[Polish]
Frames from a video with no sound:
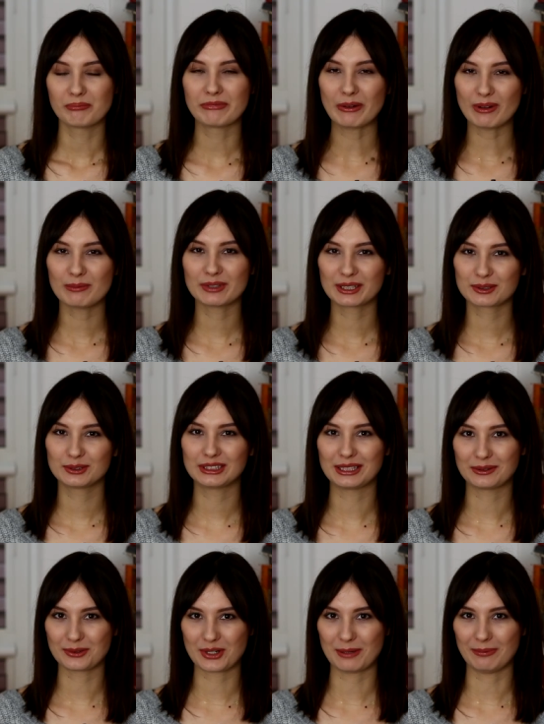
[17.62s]
Miałam na
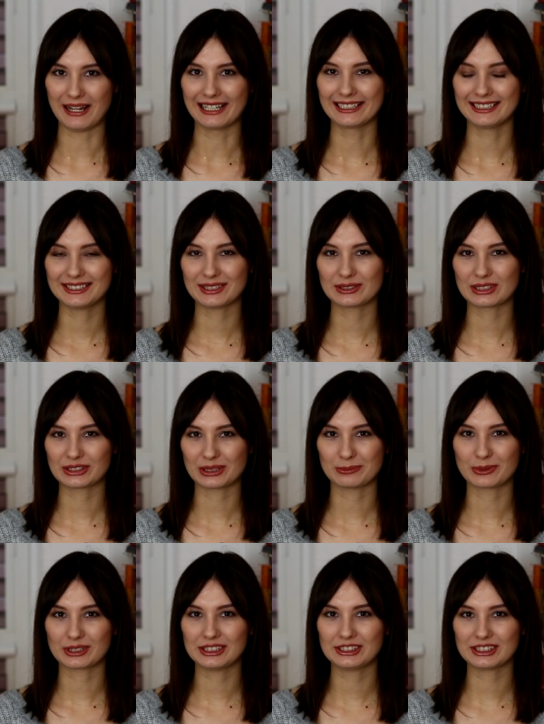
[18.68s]
grudzień duże plany, co zresztą
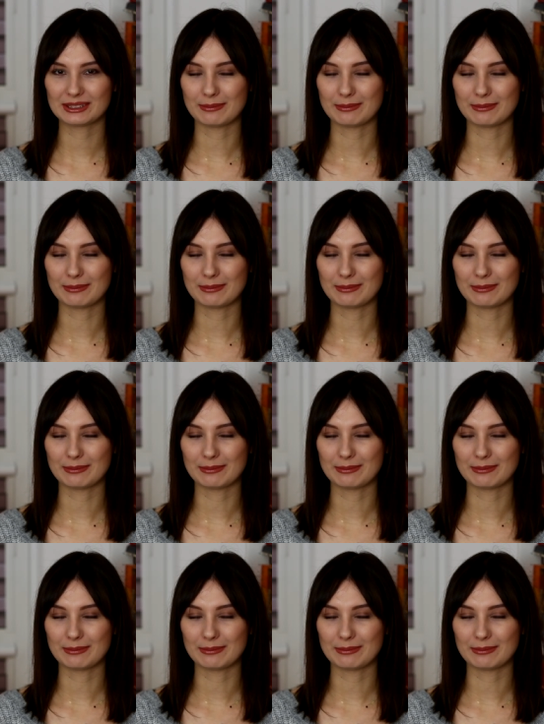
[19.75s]
mogliście